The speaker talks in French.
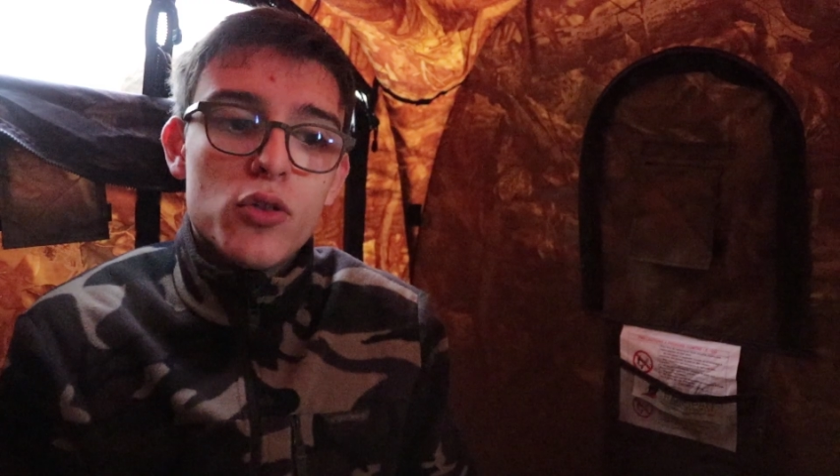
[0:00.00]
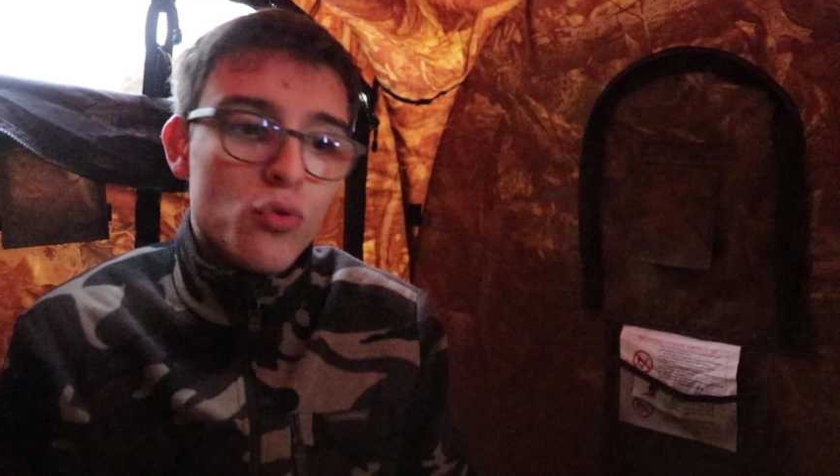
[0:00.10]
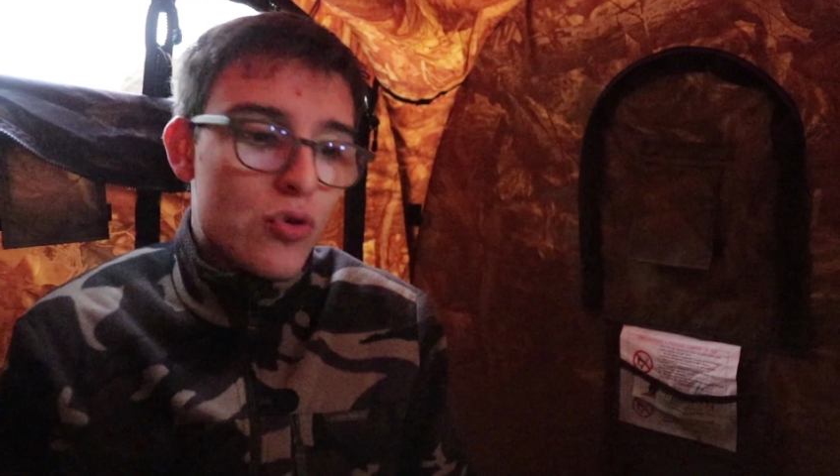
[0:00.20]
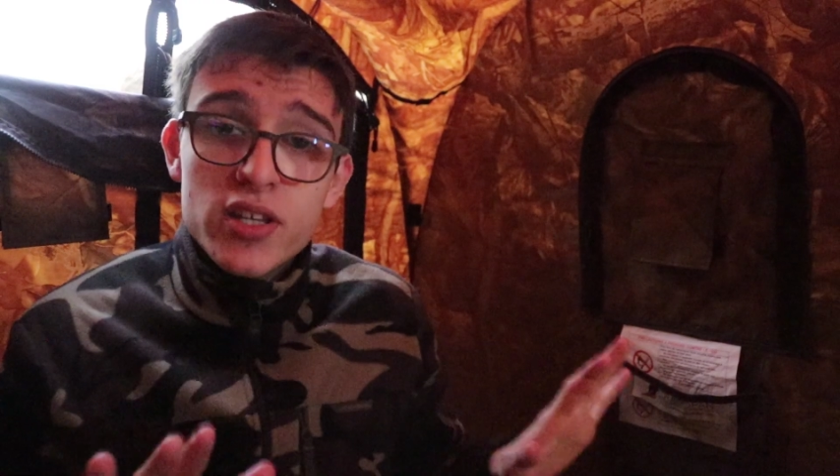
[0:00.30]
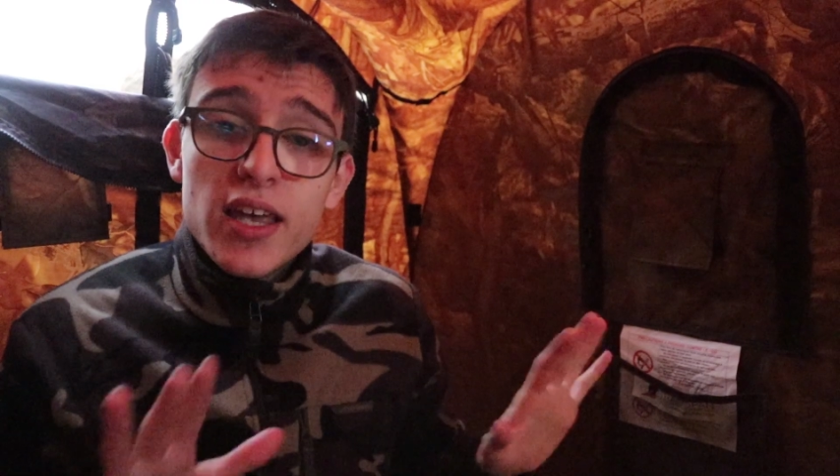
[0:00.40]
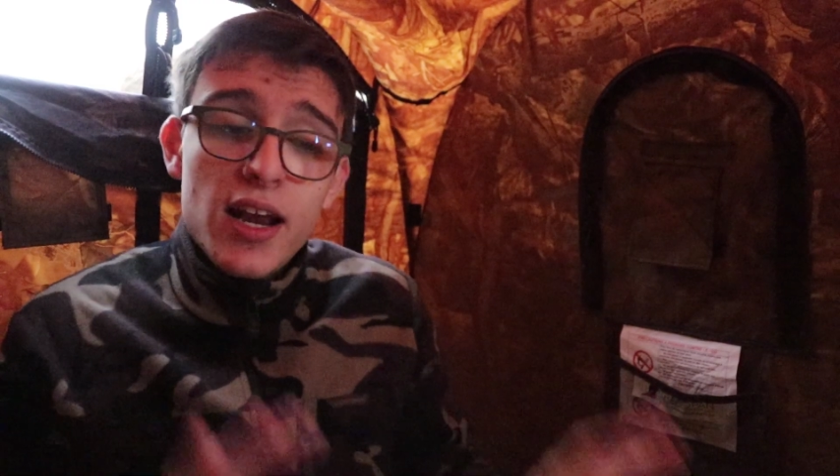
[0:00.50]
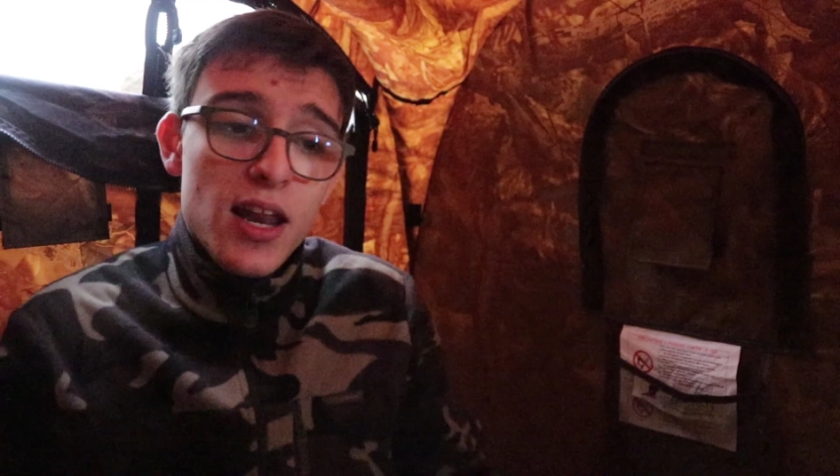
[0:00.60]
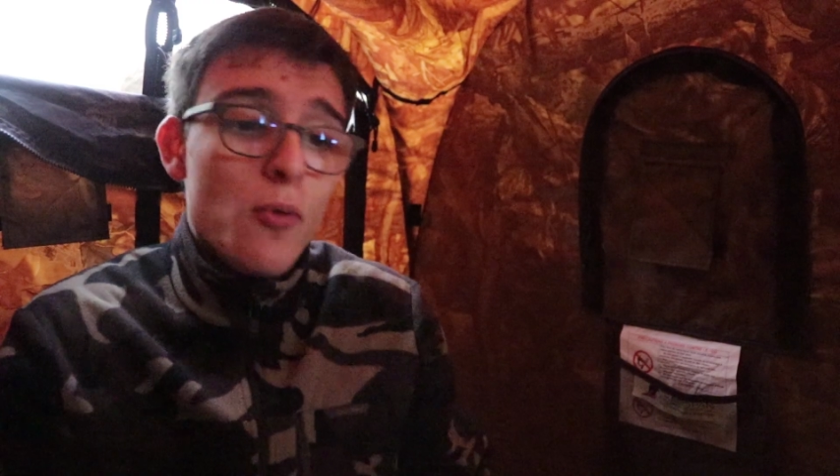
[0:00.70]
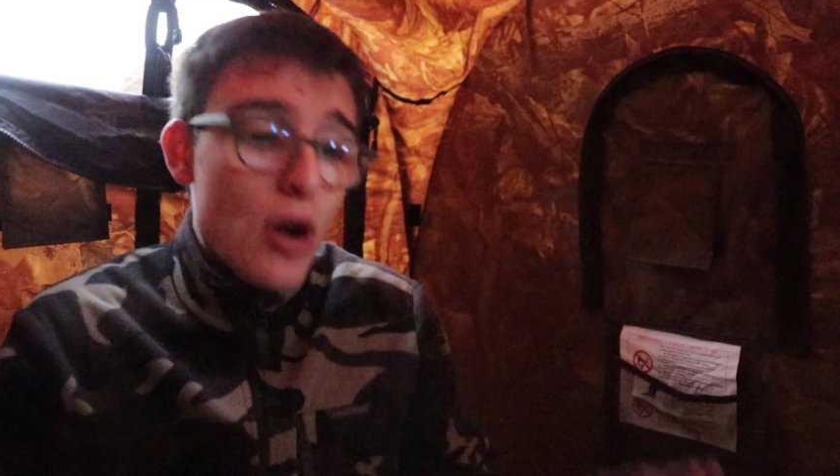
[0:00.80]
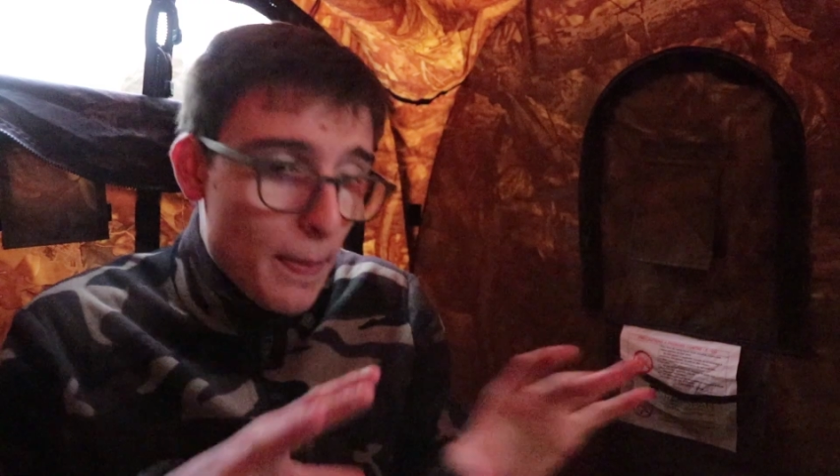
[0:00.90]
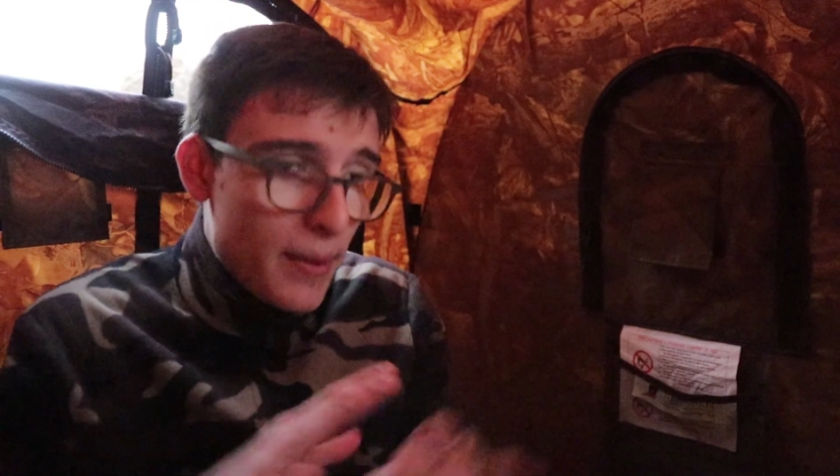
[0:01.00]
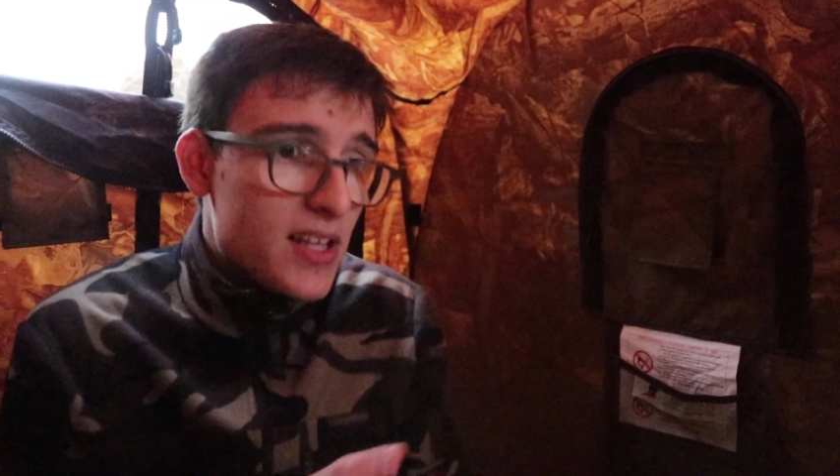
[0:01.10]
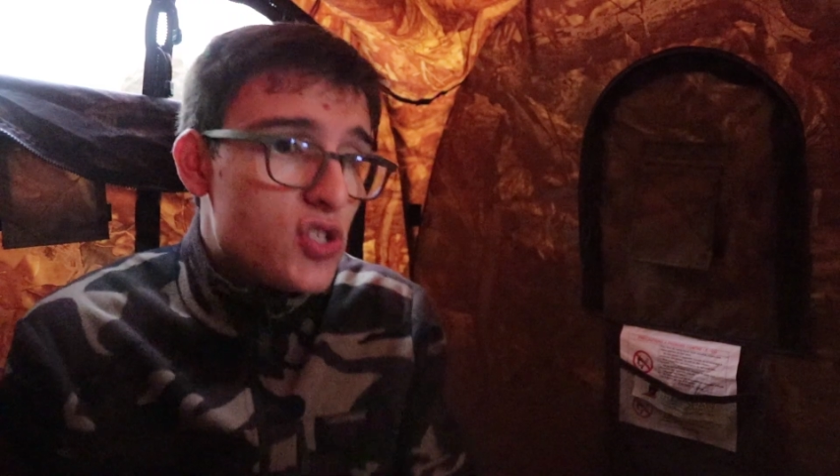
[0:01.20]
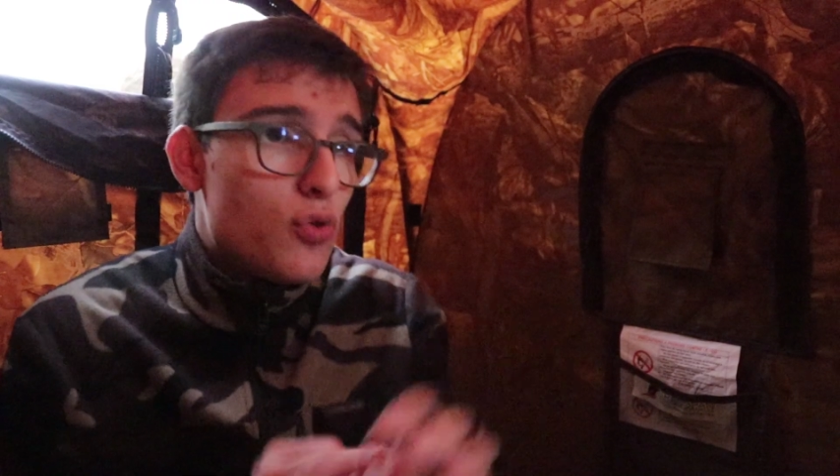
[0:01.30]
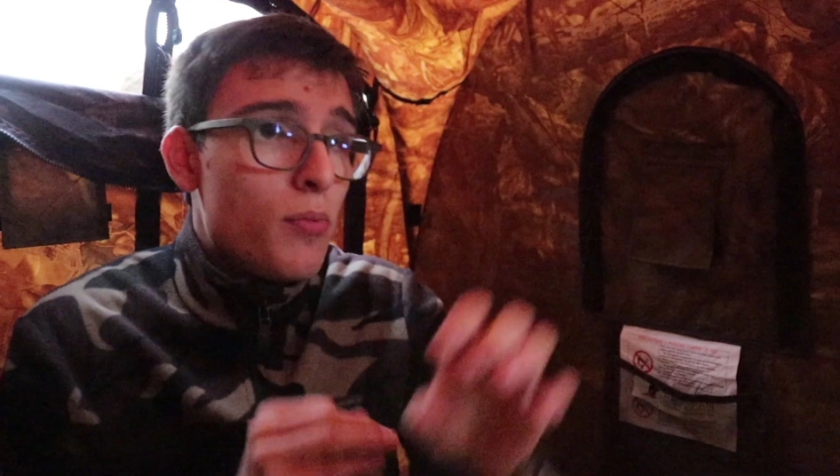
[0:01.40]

donc, j'ai très clairement la place